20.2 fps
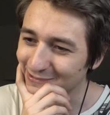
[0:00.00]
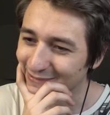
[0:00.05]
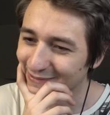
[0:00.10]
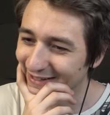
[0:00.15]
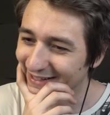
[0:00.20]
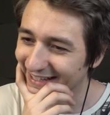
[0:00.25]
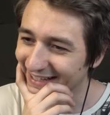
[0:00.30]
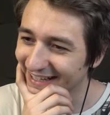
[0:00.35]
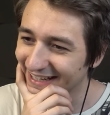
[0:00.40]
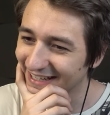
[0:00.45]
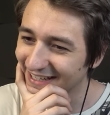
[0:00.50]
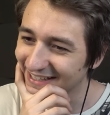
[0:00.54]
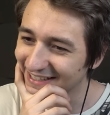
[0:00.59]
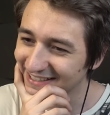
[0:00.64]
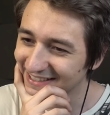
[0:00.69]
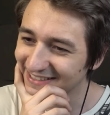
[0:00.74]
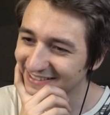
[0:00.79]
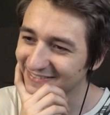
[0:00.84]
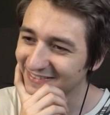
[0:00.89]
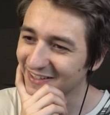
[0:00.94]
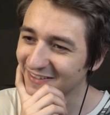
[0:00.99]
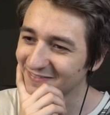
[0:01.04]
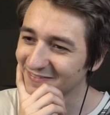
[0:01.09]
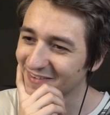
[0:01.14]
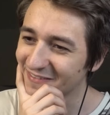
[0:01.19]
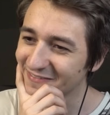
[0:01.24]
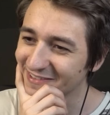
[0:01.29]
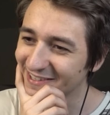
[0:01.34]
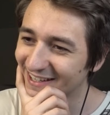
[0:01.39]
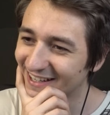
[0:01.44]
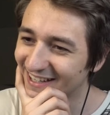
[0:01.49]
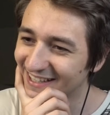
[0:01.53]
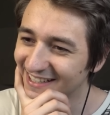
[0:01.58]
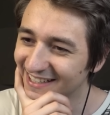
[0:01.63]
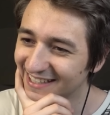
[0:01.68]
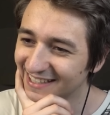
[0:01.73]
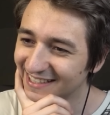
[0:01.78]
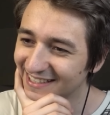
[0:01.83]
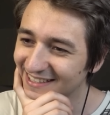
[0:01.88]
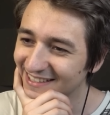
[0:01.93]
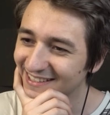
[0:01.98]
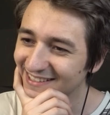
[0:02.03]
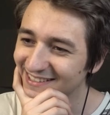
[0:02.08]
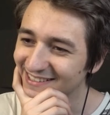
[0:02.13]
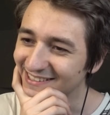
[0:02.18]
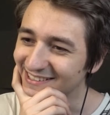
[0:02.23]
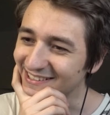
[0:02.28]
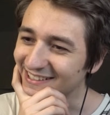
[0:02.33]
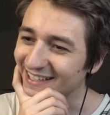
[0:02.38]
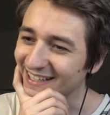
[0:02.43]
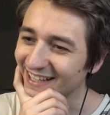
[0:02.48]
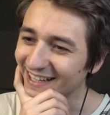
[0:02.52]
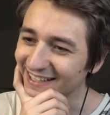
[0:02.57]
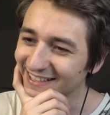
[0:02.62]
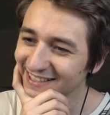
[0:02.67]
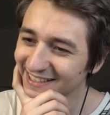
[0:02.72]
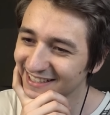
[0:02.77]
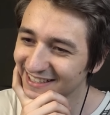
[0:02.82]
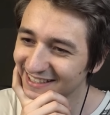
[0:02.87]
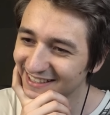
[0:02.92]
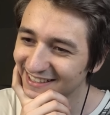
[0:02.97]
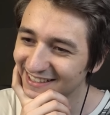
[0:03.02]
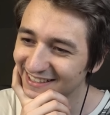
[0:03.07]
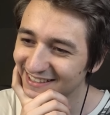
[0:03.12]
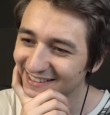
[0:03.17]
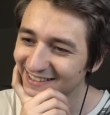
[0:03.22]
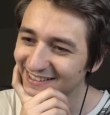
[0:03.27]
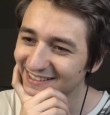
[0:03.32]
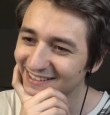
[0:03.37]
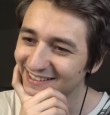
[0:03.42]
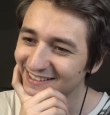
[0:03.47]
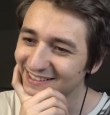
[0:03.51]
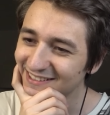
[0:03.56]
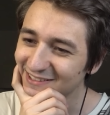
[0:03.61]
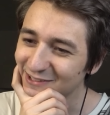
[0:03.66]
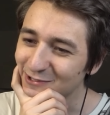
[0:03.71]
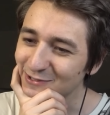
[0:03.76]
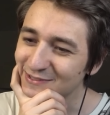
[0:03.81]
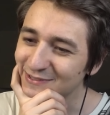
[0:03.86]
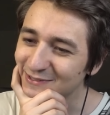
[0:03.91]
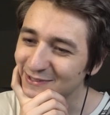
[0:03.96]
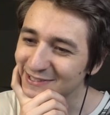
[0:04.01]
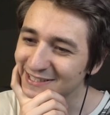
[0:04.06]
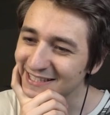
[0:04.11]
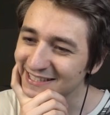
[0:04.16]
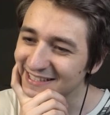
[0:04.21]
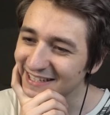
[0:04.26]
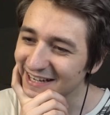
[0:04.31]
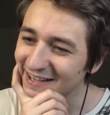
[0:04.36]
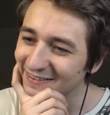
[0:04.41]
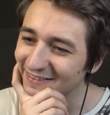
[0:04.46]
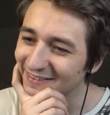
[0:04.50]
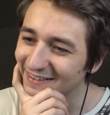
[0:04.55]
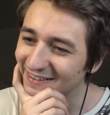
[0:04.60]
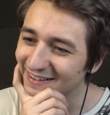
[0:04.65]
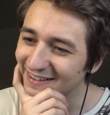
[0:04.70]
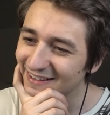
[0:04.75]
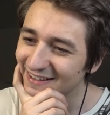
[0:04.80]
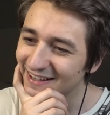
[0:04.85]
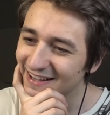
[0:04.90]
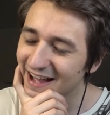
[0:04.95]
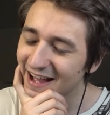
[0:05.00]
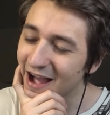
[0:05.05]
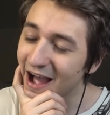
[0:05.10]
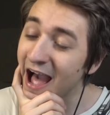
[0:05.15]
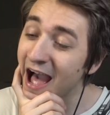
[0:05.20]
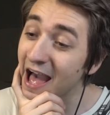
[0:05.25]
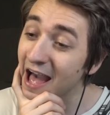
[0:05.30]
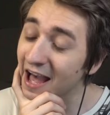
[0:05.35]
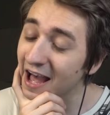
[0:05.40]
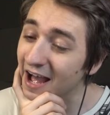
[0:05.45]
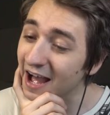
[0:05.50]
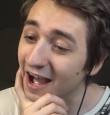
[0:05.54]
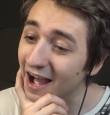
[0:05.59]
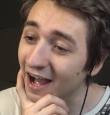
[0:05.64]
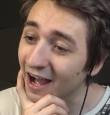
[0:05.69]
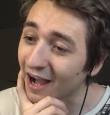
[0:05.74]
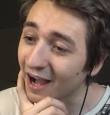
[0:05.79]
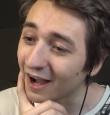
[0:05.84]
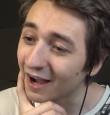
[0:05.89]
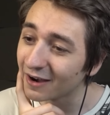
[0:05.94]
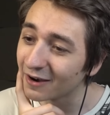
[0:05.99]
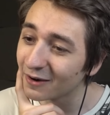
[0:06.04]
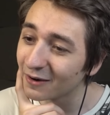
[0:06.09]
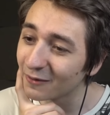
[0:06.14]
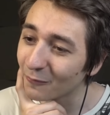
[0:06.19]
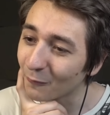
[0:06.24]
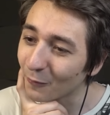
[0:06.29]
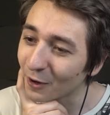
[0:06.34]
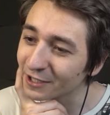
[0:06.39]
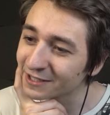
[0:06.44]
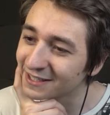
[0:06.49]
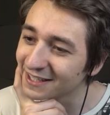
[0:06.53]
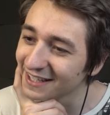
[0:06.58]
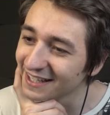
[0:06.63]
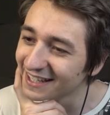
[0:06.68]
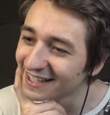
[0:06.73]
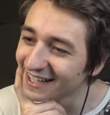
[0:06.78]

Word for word: quel che è. Mamma mia. Ok. Cosa, cosa sarebbe... Ah! What?